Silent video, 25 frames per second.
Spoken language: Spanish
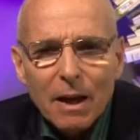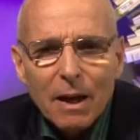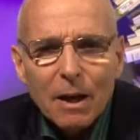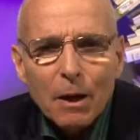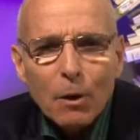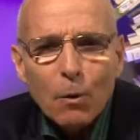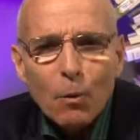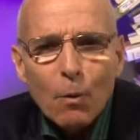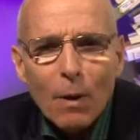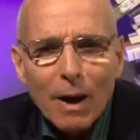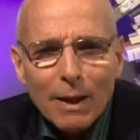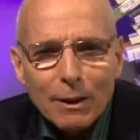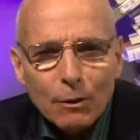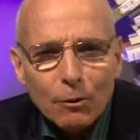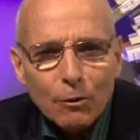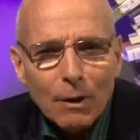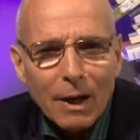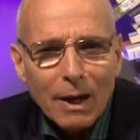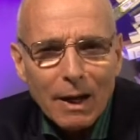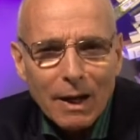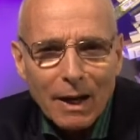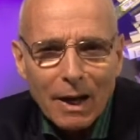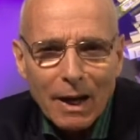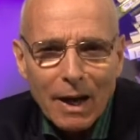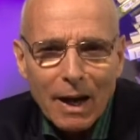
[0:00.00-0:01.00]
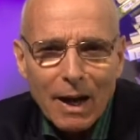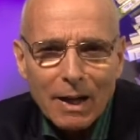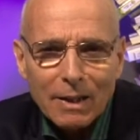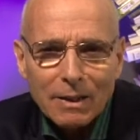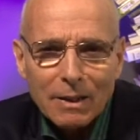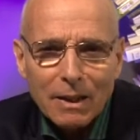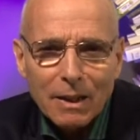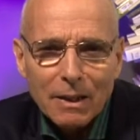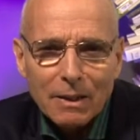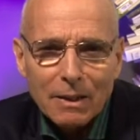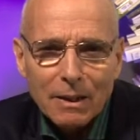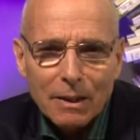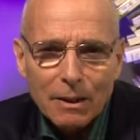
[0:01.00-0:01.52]
en cuanto al
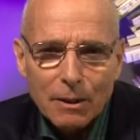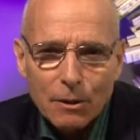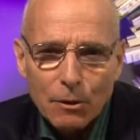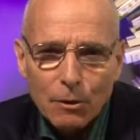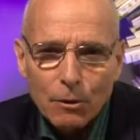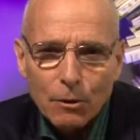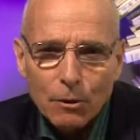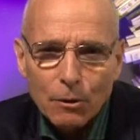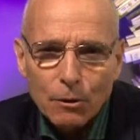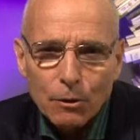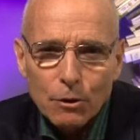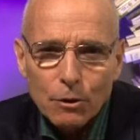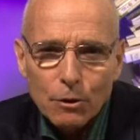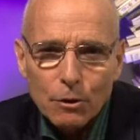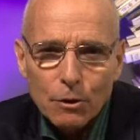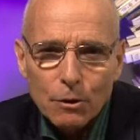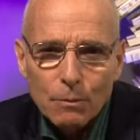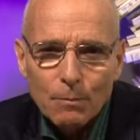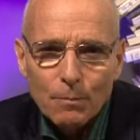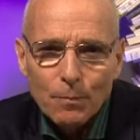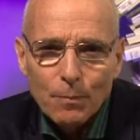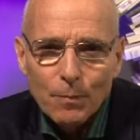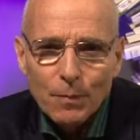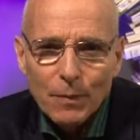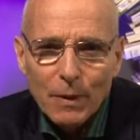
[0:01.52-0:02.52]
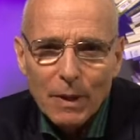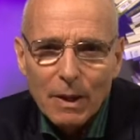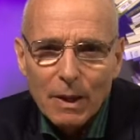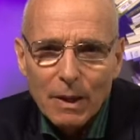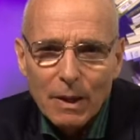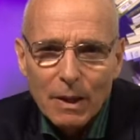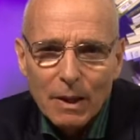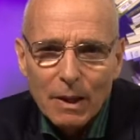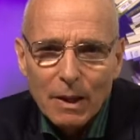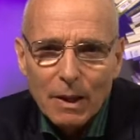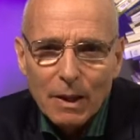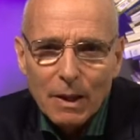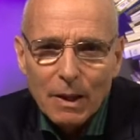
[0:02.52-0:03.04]
carácter de Dios?
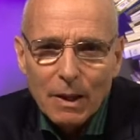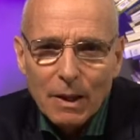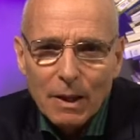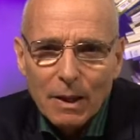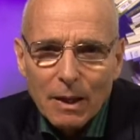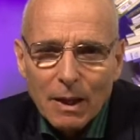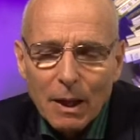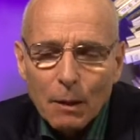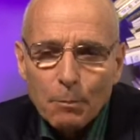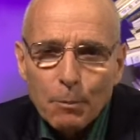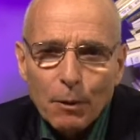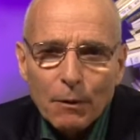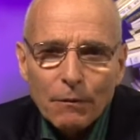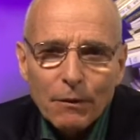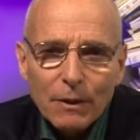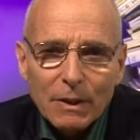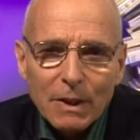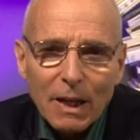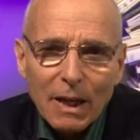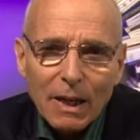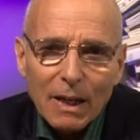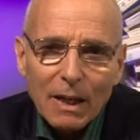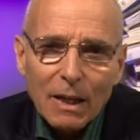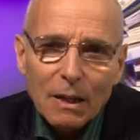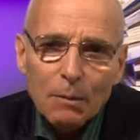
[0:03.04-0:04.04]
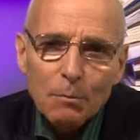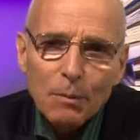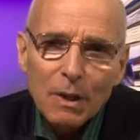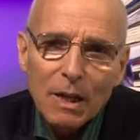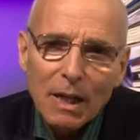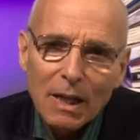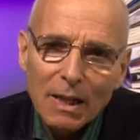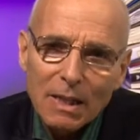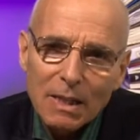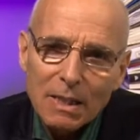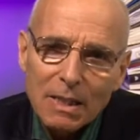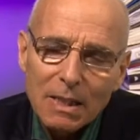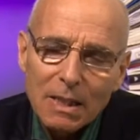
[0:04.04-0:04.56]
El profeta
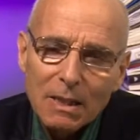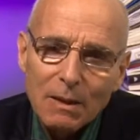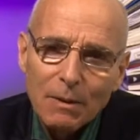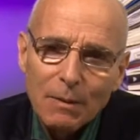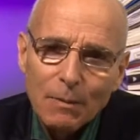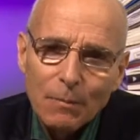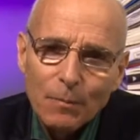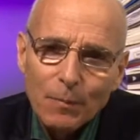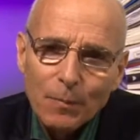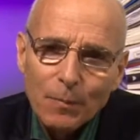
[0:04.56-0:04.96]
Jeremías